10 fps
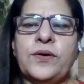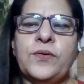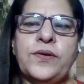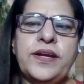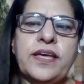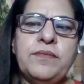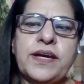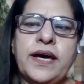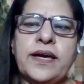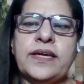कोर्ट ने यह भी
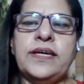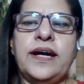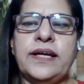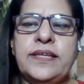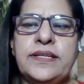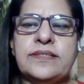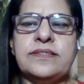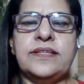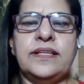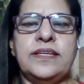कहा है कि आदेश
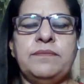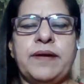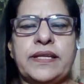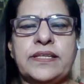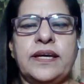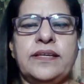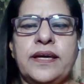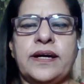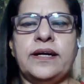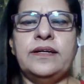जल्द ही पारित किया
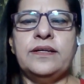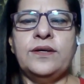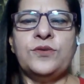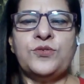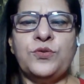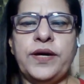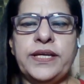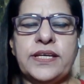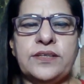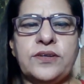जाएगा
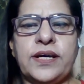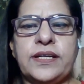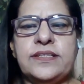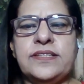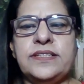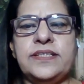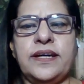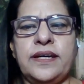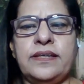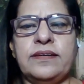सुनवाई के दौरान
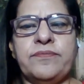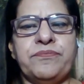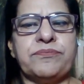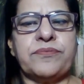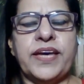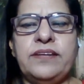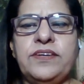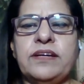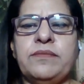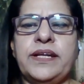सीजेआई एन
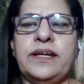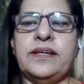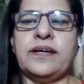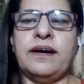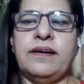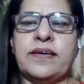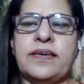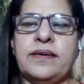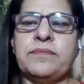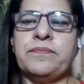वी रमन्ना ने कहा है
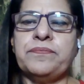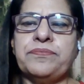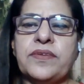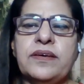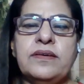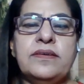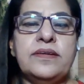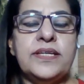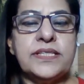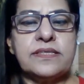कि
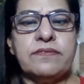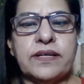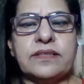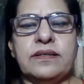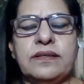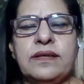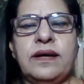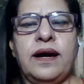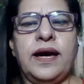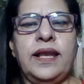इस वक्त
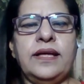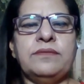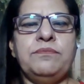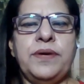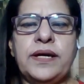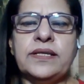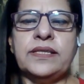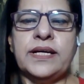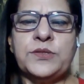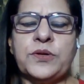हालात बेहद
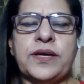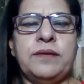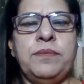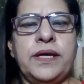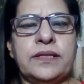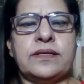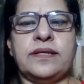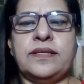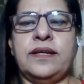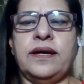नाजुक हैं बेहद
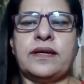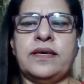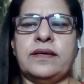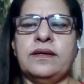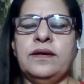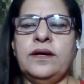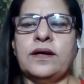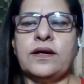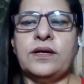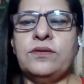खतरनाक है
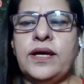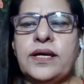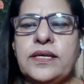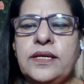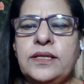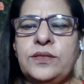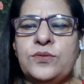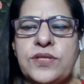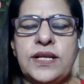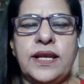कोरोना की
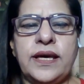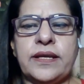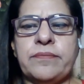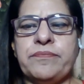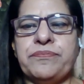दूसरी लहर